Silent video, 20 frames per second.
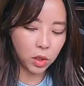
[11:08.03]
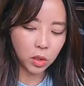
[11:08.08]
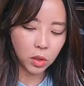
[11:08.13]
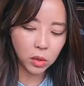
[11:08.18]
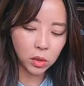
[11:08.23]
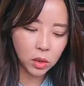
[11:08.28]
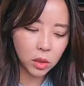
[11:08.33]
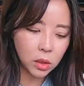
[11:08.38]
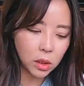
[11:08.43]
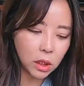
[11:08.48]

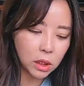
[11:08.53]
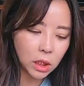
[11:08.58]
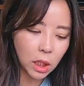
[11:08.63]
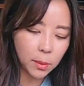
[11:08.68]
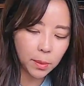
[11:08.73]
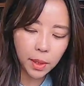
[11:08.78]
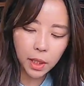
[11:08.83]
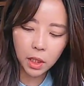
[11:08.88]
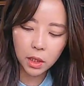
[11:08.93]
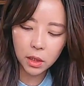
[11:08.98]
이거는 근데
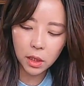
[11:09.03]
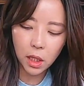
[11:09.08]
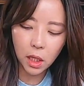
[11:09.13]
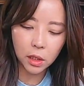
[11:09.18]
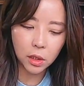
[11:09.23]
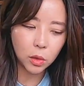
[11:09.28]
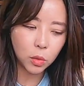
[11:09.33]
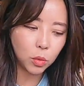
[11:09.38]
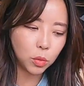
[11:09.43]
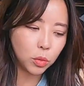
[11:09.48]
차박할 때
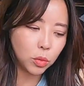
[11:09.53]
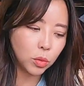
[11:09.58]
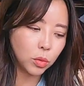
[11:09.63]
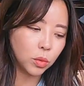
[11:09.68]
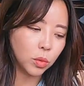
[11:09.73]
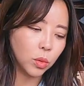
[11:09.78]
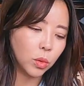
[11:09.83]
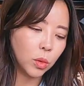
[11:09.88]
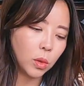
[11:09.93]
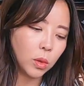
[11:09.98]

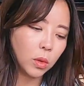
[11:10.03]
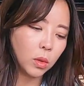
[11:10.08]
아니고도